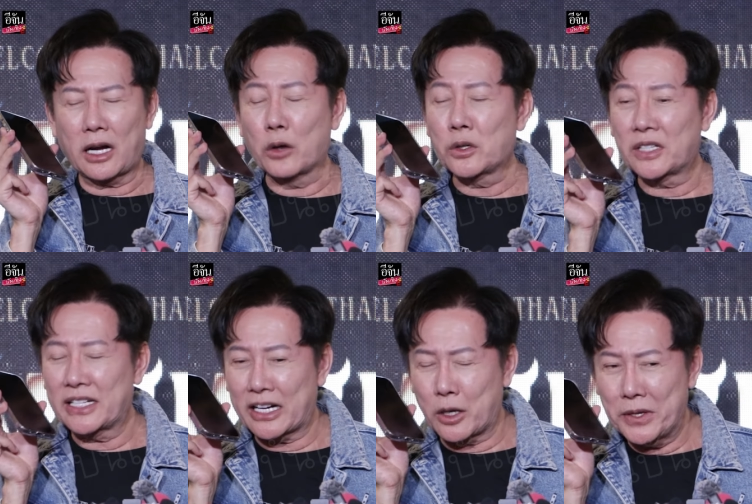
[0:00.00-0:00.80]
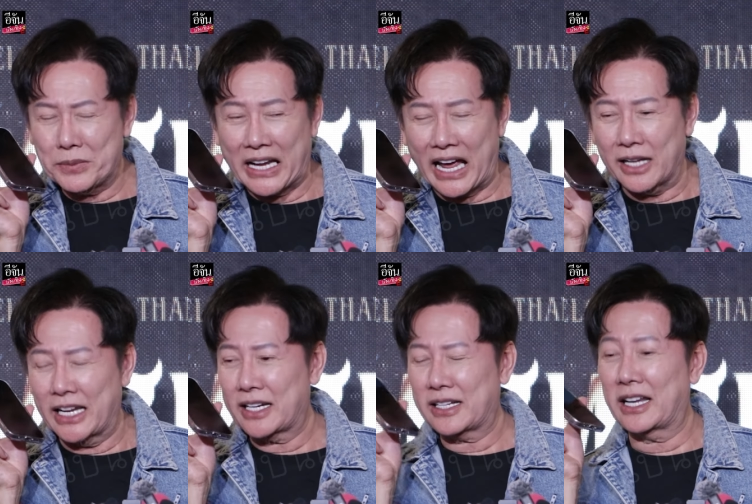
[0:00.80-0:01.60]
เขาอยู่ที่นั่นเขามีปัญหา
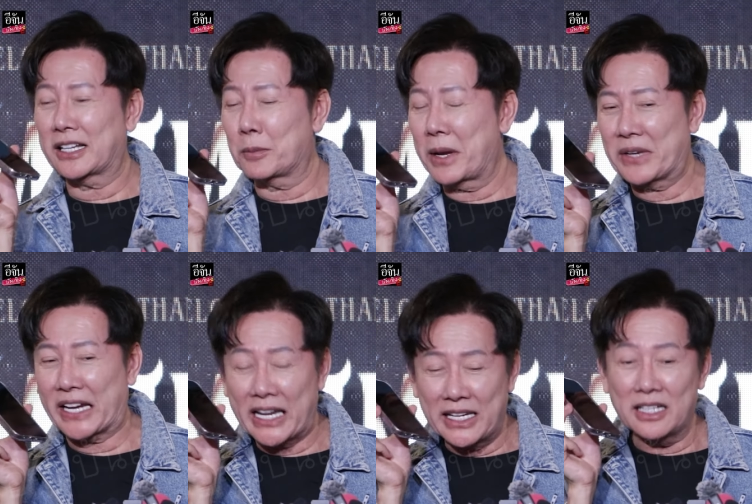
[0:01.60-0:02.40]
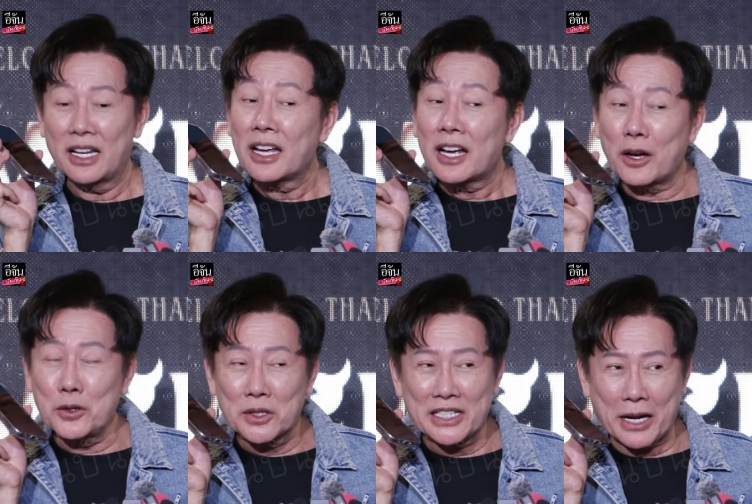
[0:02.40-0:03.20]
นี่เราไม่มีใครได้ยินเขา
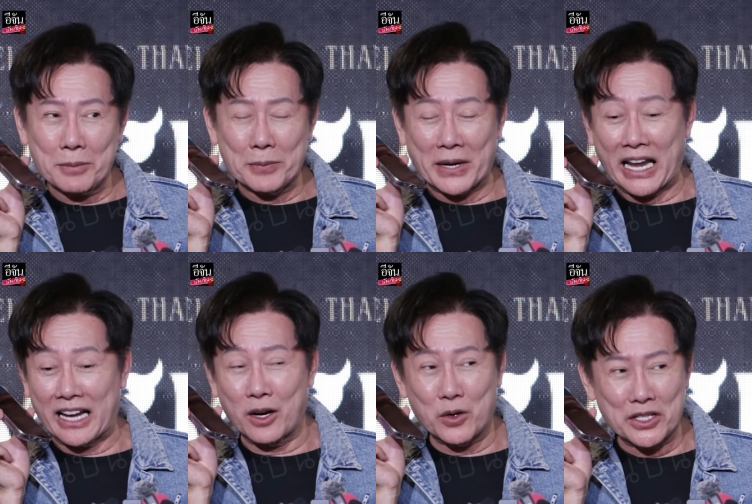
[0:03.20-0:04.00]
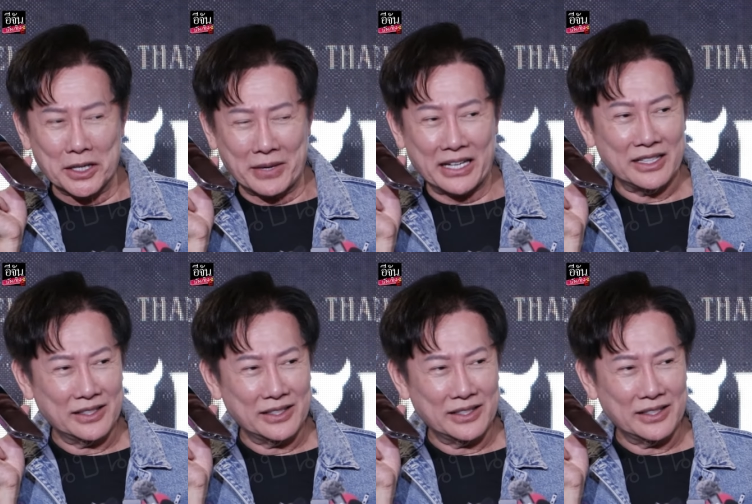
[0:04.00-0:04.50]
อยู่ที่นั่นมีปัญหากับคนเยอะไหม